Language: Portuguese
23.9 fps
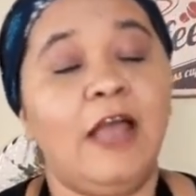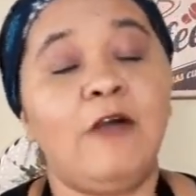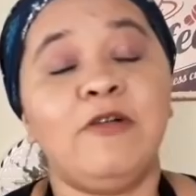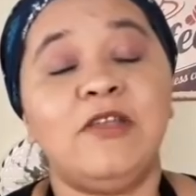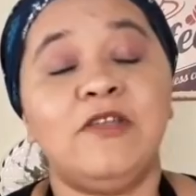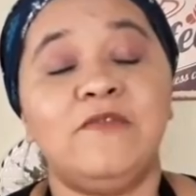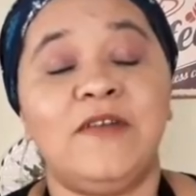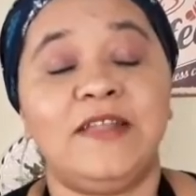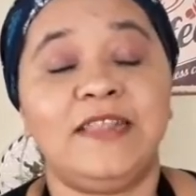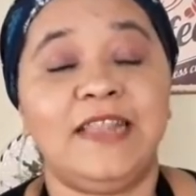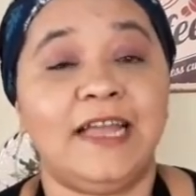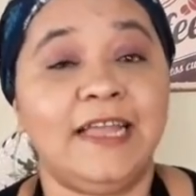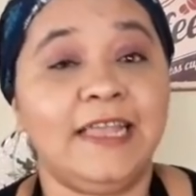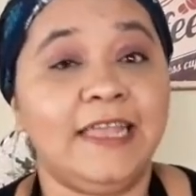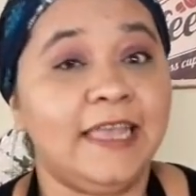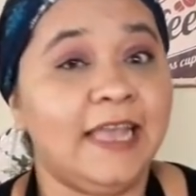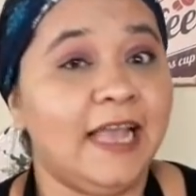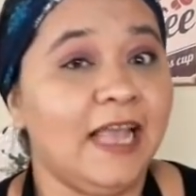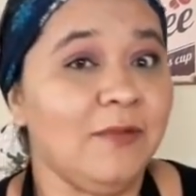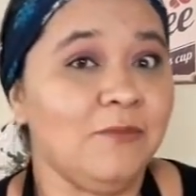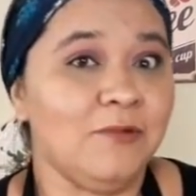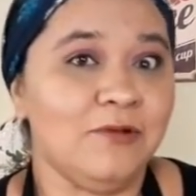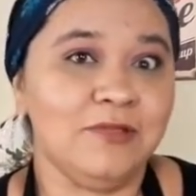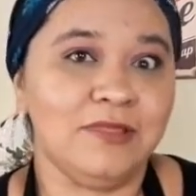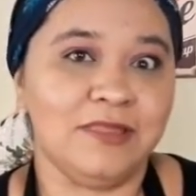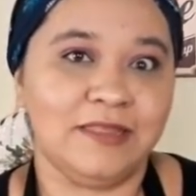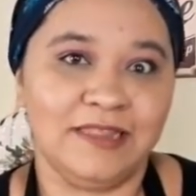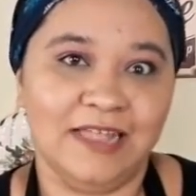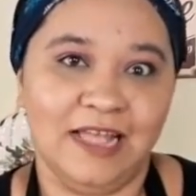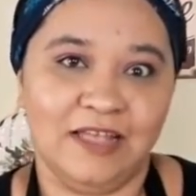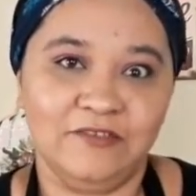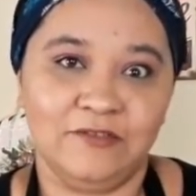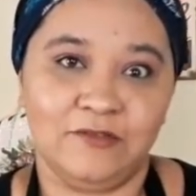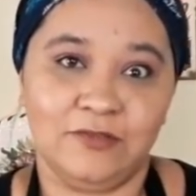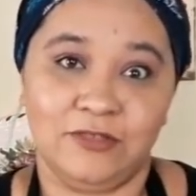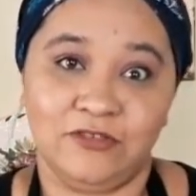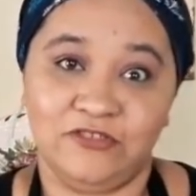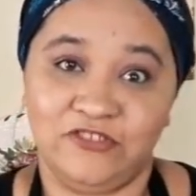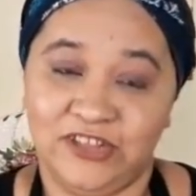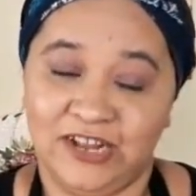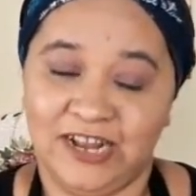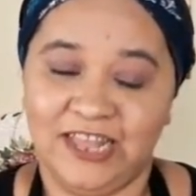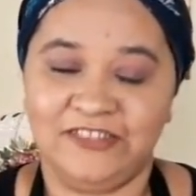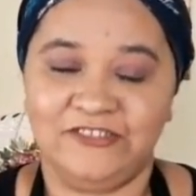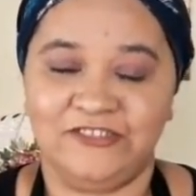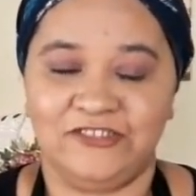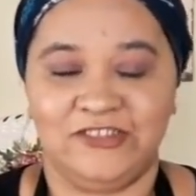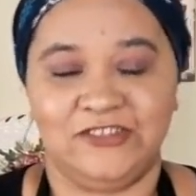é o que vai dar cremosidade ao seu
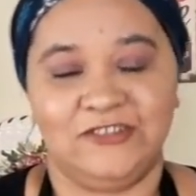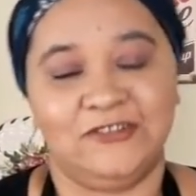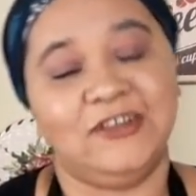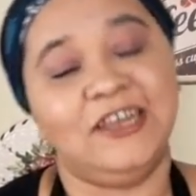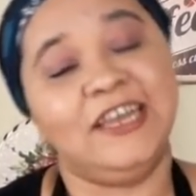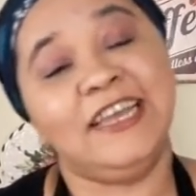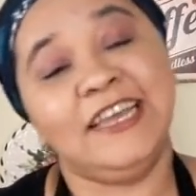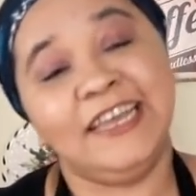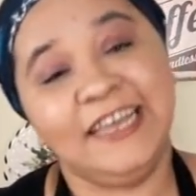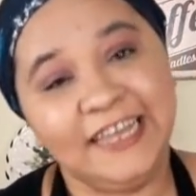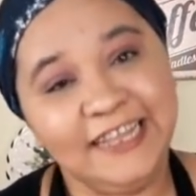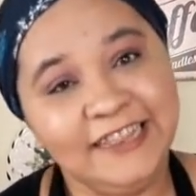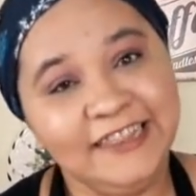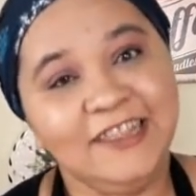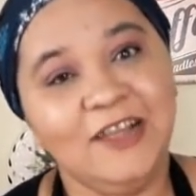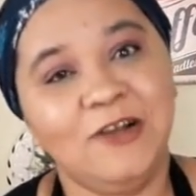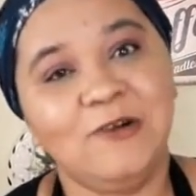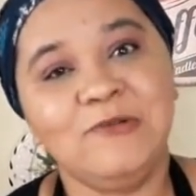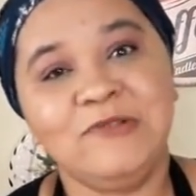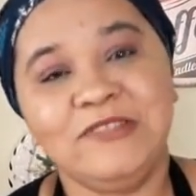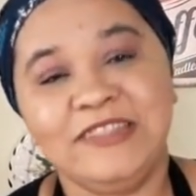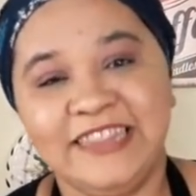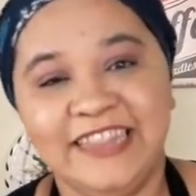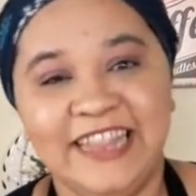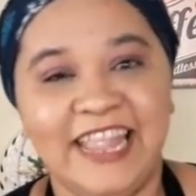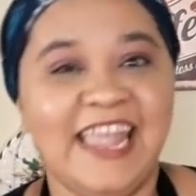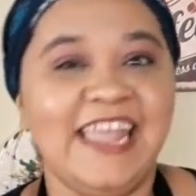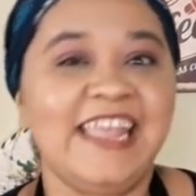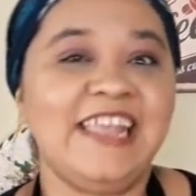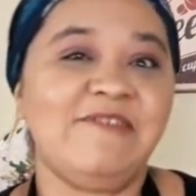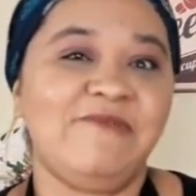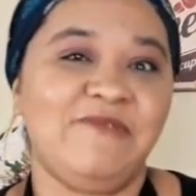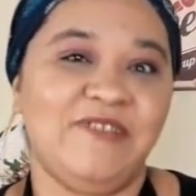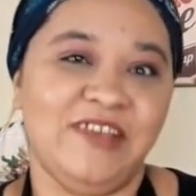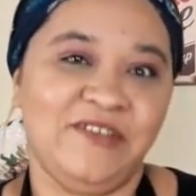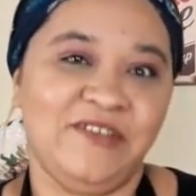geladinho então tem que